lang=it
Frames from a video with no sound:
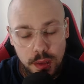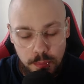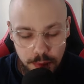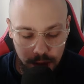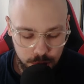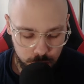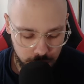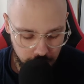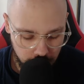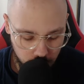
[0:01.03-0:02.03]
Bella a tutti
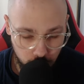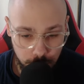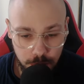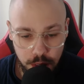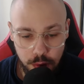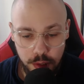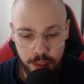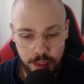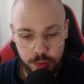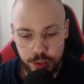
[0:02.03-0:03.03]
raga, qui è Miro ed
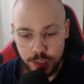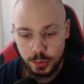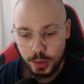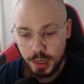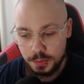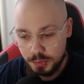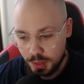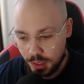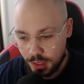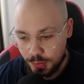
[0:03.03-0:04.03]
eccoci qua
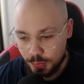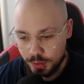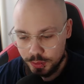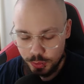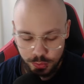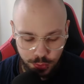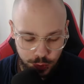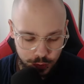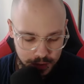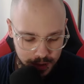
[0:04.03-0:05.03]
in questo
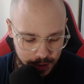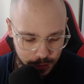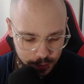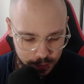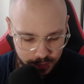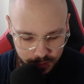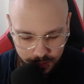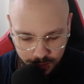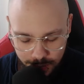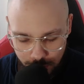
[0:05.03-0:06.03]
nuovo video
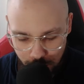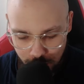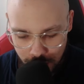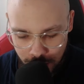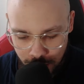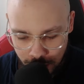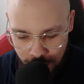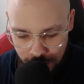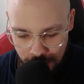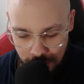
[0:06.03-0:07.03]

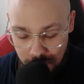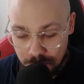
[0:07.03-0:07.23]
E